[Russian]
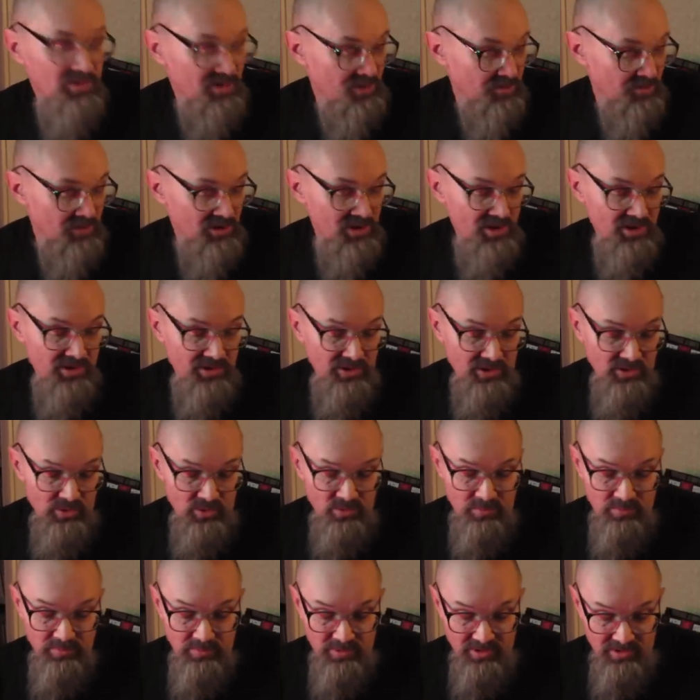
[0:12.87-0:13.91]
Замечательная
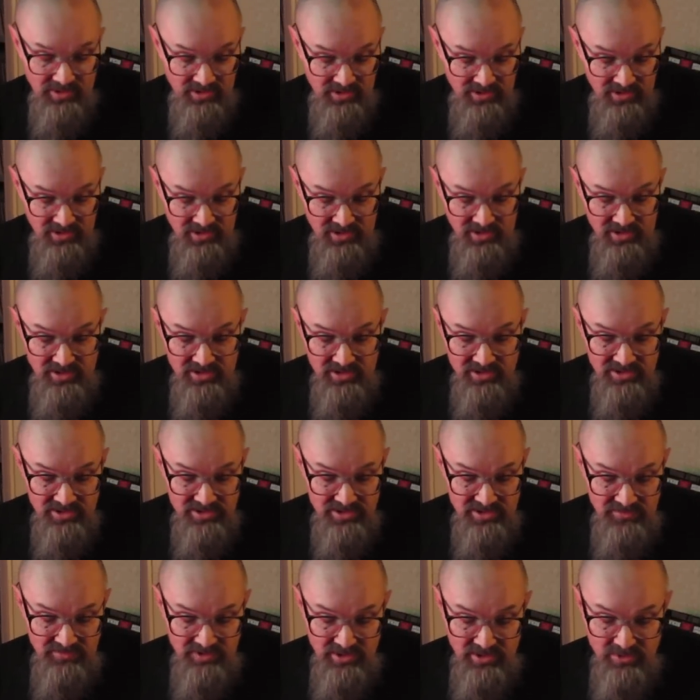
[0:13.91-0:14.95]
группа
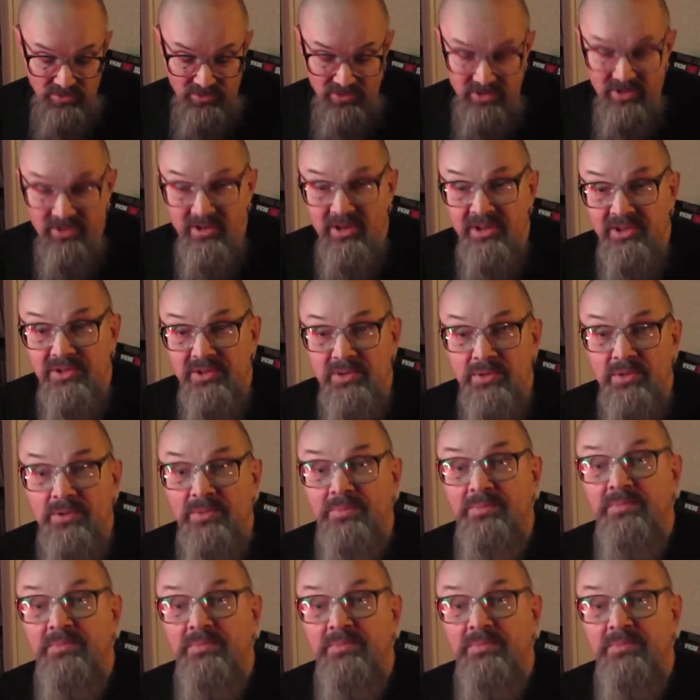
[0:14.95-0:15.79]
TV on the Radio.